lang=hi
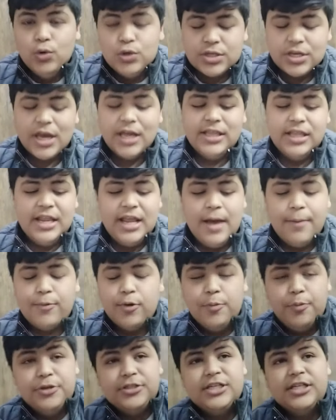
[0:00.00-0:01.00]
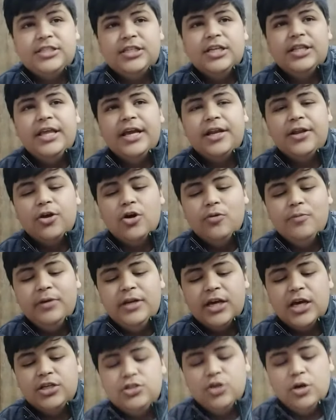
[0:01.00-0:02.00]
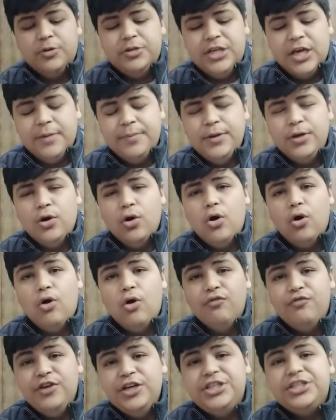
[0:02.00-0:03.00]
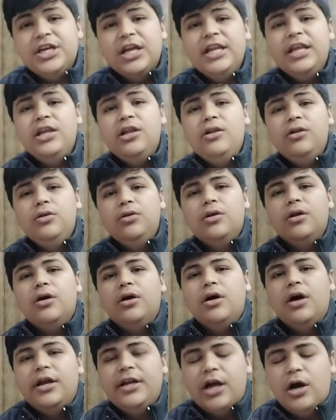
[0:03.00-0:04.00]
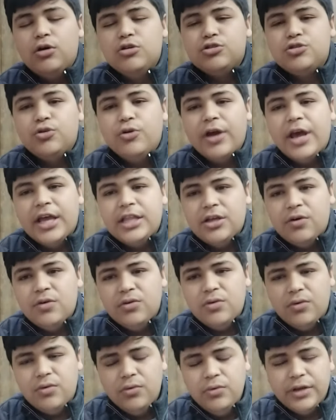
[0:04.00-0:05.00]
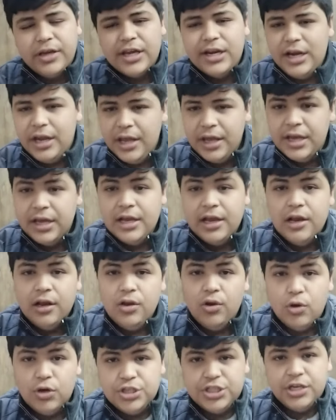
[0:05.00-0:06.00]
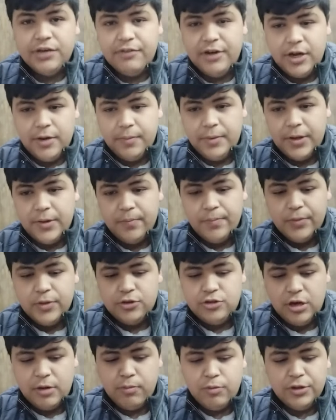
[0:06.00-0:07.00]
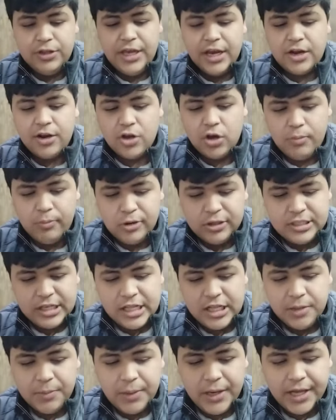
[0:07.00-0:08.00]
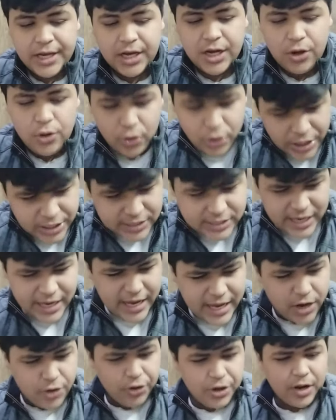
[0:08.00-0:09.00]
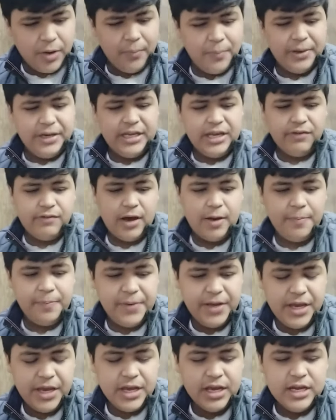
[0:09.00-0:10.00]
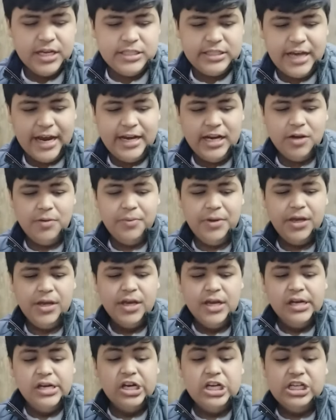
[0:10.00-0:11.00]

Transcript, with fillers: उसके अंदर आपको प्रोसेसर देखने को मिलेगा जो ये भी ऑफिशियली अनाउंस हो गया था उनके लॉन्च इवेंट में जो आपको देखने को बहुत जल्दी मिलेगा और इसका एक और कंपनी है वहाँ पे चाइना में